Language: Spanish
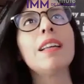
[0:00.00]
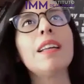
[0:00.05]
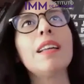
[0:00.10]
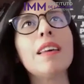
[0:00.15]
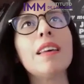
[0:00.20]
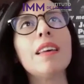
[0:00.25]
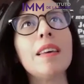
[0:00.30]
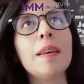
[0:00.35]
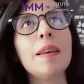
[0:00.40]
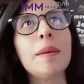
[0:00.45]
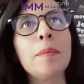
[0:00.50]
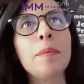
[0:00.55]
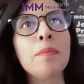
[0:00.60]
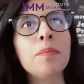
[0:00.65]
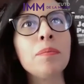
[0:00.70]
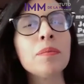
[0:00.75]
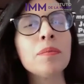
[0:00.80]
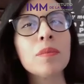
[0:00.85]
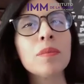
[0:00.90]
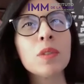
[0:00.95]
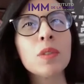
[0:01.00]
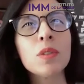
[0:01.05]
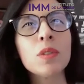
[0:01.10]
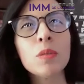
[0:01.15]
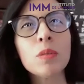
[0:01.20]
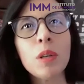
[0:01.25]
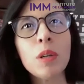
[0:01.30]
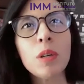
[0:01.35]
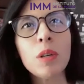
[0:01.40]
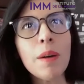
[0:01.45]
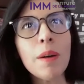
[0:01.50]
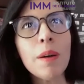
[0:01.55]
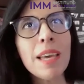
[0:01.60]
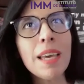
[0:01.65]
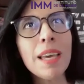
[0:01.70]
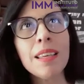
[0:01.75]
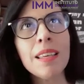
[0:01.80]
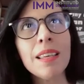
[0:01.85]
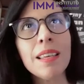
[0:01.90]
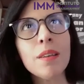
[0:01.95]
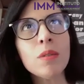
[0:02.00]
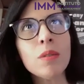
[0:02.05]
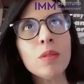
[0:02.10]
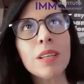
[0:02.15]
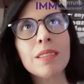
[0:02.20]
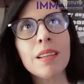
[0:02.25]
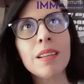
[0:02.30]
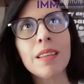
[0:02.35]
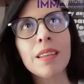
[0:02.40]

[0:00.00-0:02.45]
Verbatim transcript: entonces, bueno, había ahí una serie